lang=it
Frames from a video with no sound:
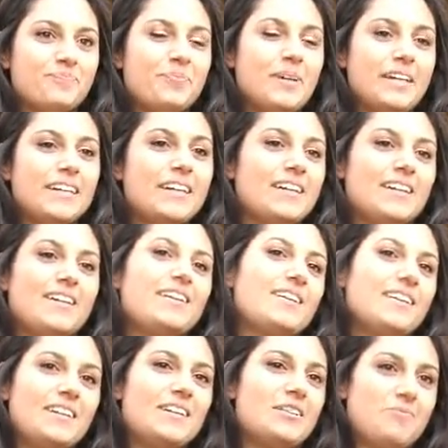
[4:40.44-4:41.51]

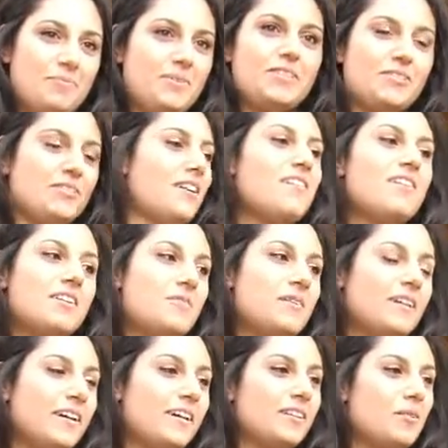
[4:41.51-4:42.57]
perché bisognava
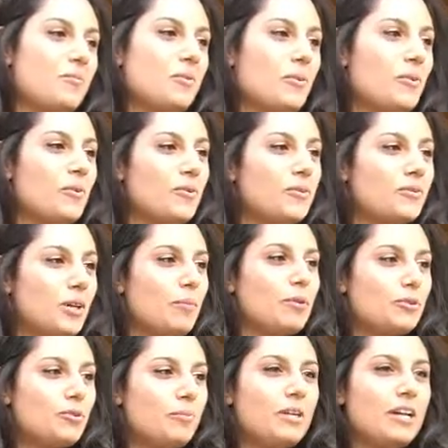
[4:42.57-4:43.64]
rimanere dopo, dopo,
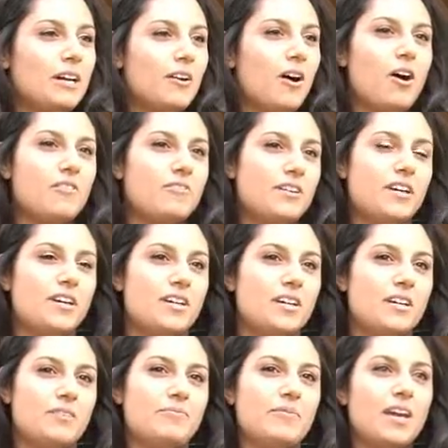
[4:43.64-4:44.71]
il
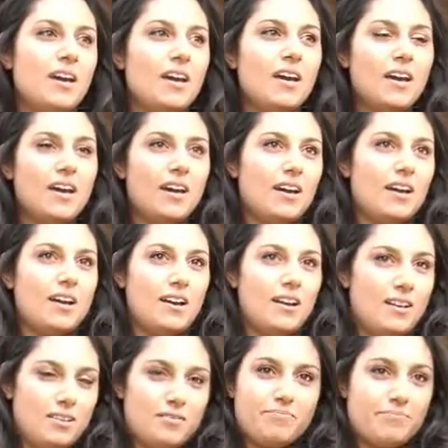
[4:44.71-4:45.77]
2009,
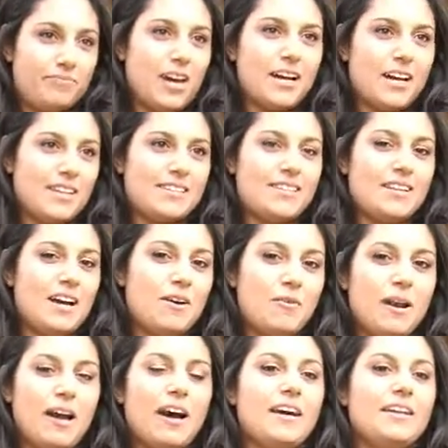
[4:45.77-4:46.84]
anche se
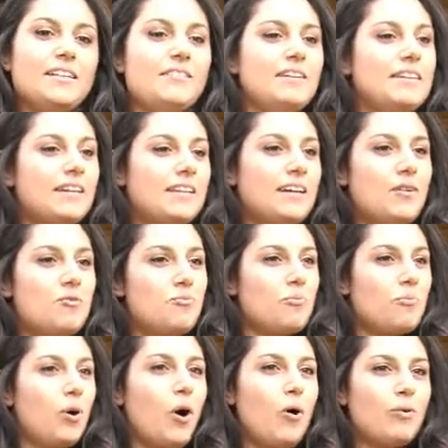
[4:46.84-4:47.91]
l'Aquila è diventata
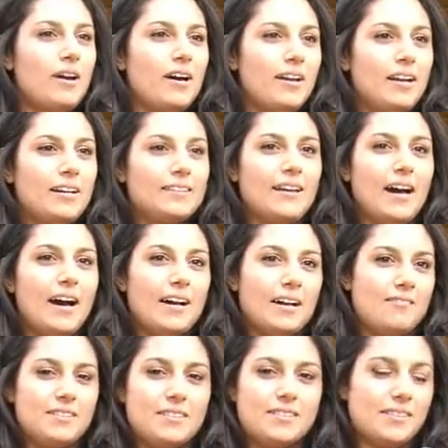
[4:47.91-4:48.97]
un po' una realtà
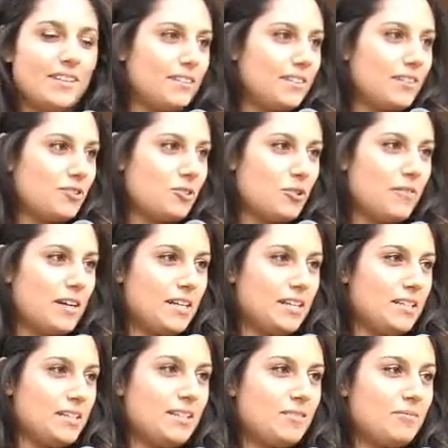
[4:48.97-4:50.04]
che va stretta ai
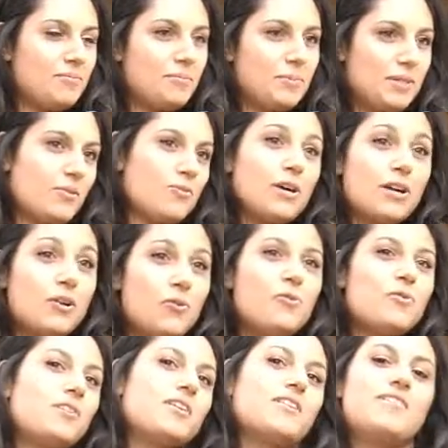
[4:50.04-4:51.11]
giovani, bi-
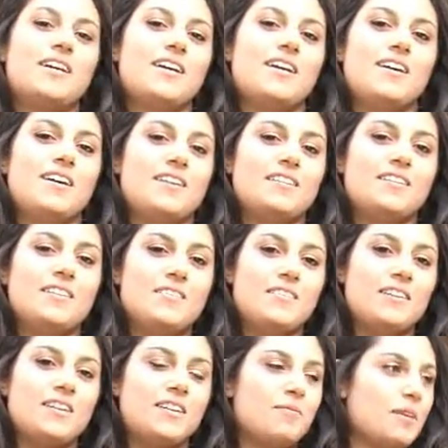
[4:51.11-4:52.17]
qualcuno deve,
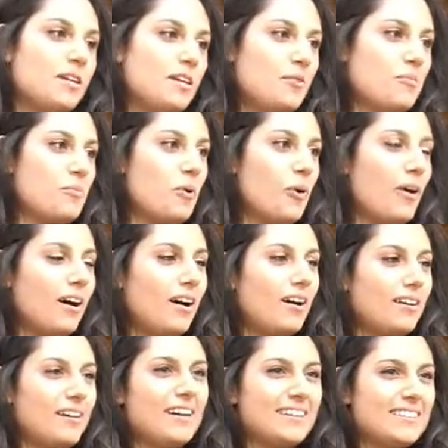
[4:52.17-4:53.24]
deve rimanere un po'
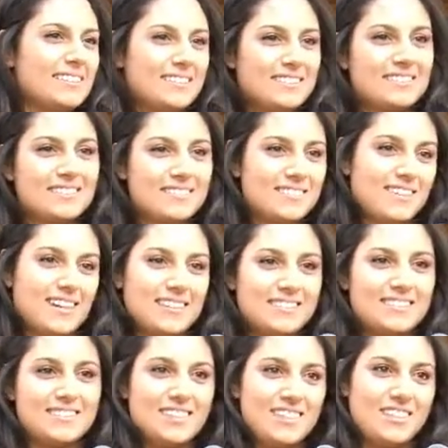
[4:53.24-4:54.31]
a, a
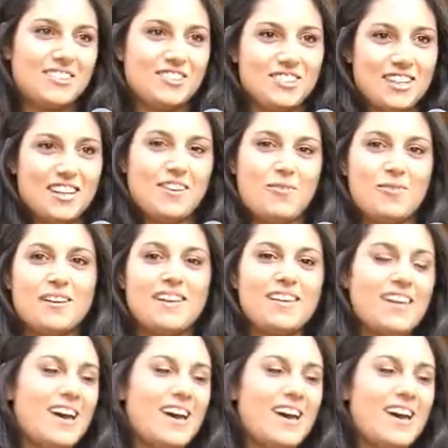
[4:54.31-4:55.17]
stringere le unghie